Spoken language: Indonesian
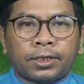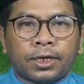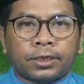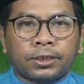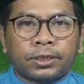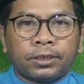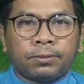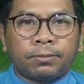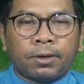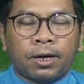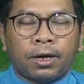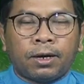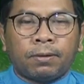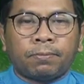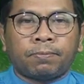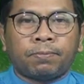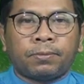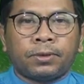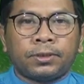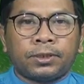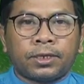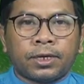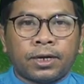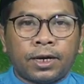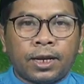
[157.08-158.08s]
kita simak
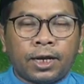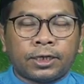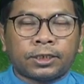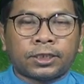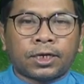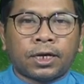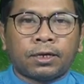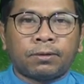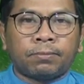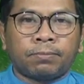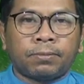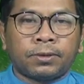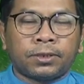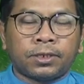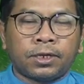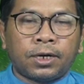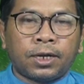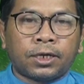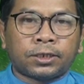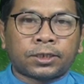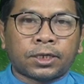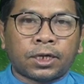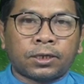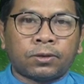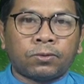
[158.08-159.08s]

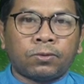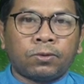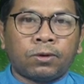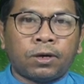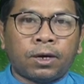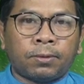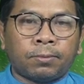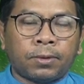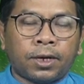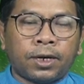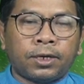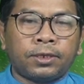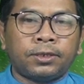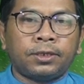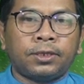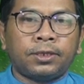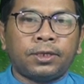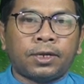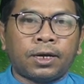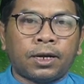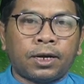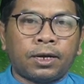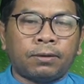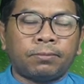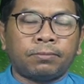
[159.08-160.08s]
penjelasan-penjelasan ulama di
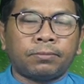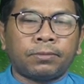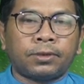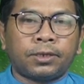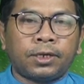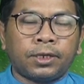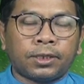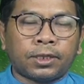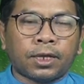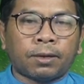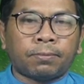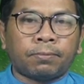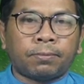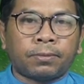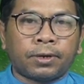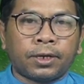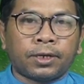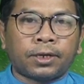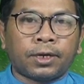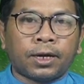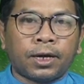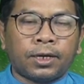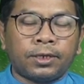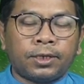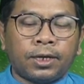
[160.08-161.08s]
dalam kitab
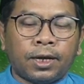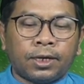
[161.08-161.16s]
mereka